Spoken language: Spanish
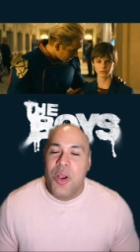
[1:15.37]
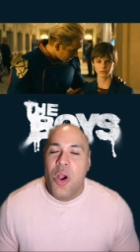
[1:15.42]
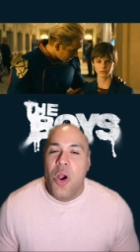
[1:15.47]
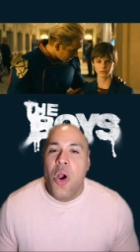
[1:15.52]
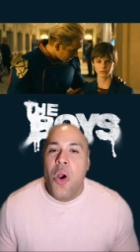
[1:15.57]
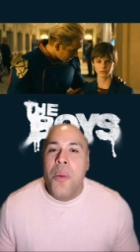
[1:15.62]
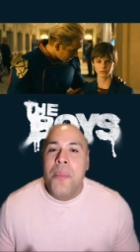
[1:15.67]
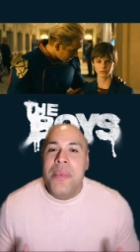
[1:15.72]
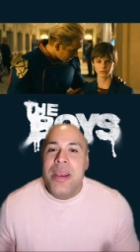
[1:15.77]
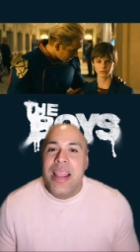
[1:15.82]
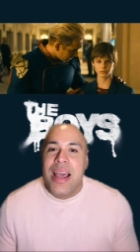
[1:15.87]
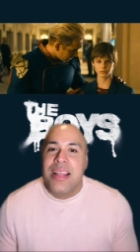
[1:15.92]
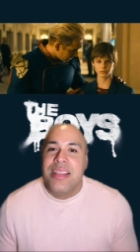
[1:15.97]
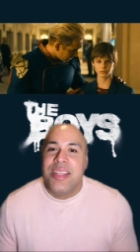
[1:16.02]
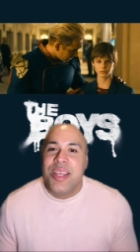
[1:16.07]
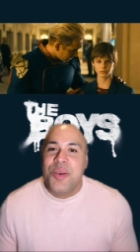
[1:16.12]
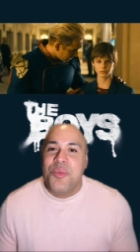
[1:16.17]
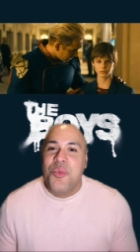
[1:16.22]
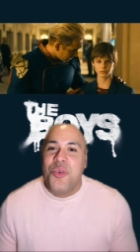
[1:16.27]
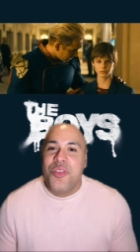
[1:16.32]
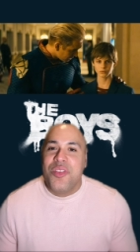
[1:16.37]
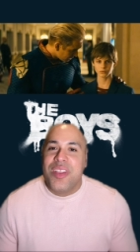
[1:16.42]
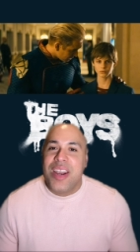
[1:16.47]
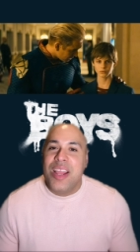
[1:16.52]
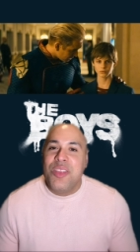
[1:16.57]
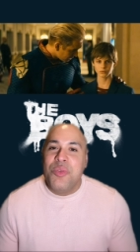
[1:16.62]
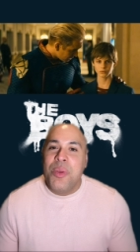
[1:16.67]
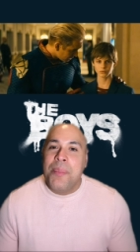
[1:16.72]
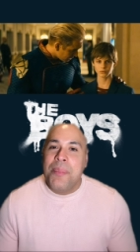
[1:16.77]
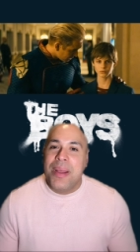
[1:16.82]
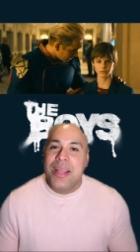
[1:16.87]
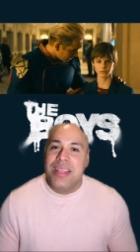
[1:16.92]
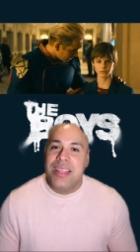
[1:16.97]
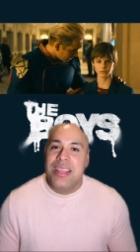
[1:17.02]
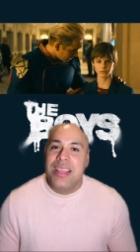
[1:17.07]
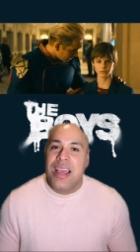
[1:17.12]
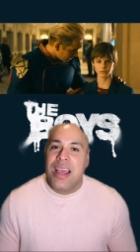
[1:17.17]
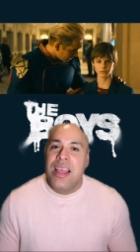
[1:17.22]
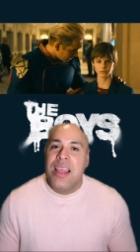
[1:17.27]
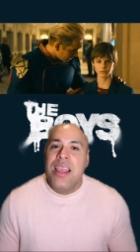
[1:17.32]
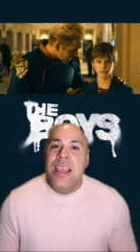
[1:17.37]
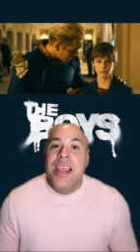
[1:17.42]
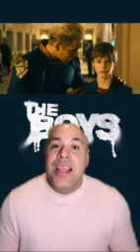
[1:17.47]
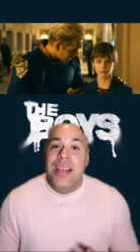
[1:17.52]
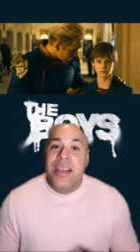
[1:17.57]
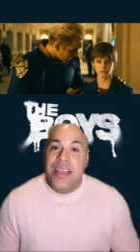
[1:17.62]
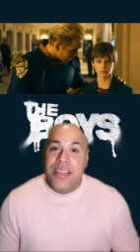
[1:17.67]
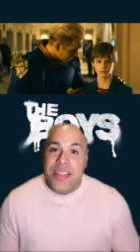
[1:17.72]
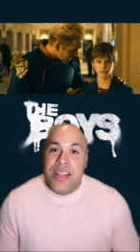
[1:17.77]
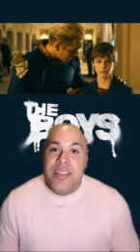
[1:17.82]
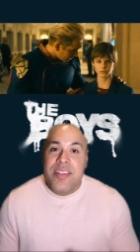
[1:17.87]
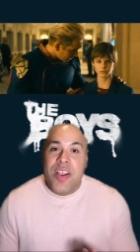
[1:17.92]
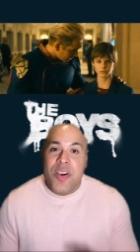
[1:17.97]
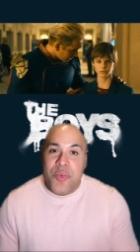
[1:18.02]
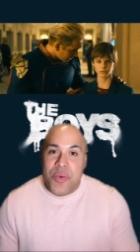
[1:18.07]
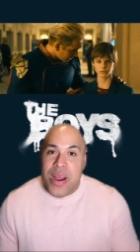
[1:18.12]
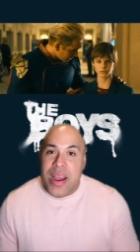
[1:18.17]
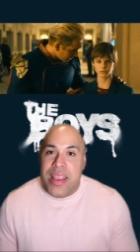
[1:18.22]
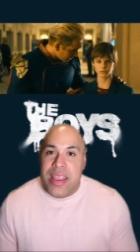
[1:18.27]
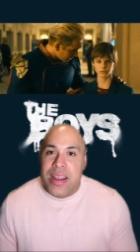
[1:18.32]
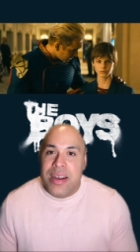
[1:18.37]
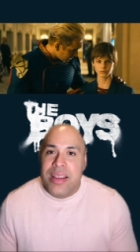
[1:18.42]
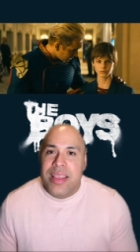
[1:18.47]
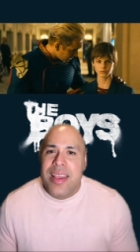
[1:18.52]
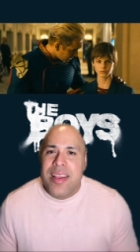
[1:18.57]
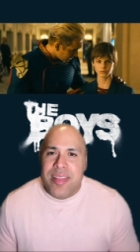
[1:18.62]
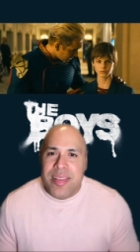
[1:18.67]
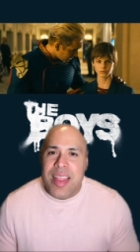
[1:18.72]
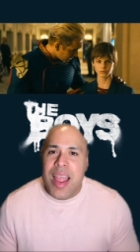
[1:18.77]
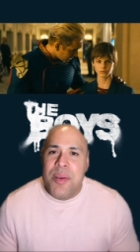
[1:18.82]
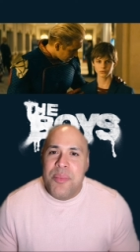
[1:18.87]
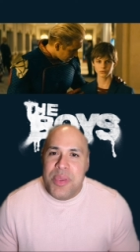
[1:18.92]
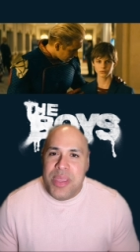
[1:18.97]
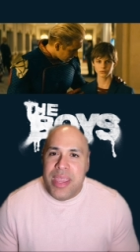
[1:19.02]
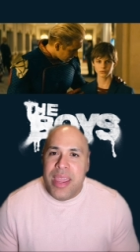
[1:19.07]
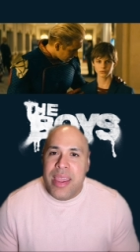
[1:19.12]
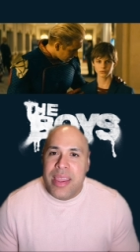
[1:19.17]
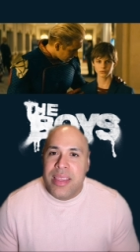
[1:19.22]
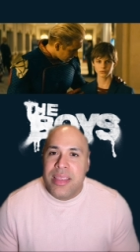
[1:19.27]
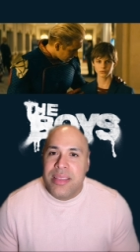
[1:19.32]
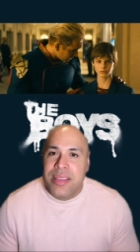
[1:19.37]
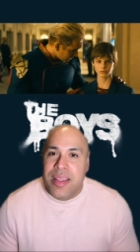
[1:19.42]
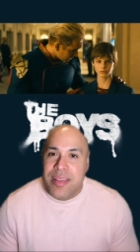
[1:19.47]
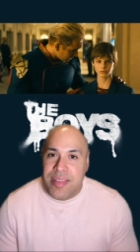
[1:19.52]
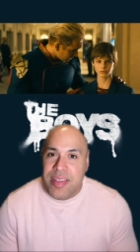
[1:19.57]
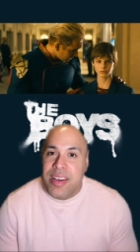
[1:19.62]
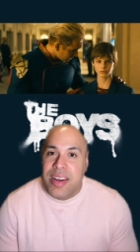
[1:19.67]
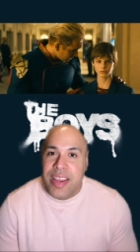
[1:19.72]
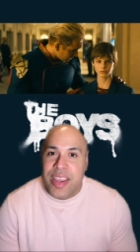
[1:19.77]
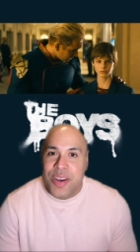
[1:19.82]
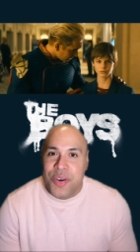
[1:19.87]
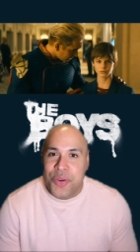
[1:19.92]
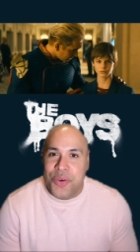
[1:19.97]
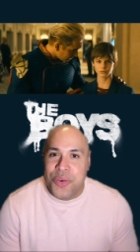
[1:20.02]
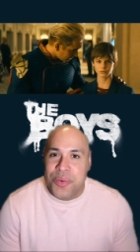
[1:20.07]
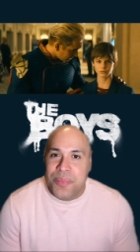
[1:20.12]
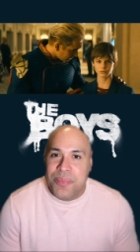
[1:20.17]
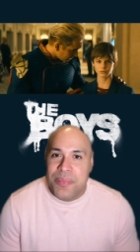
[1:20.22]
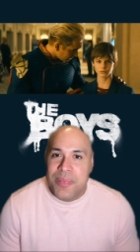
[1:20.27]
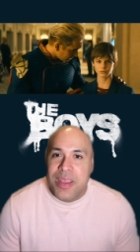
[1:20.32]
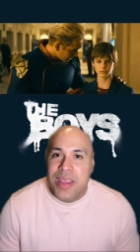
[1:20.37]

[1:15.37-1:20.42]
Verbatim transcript: Homelander, mostrando empatía, le dice a Ryan que está bien decir que no.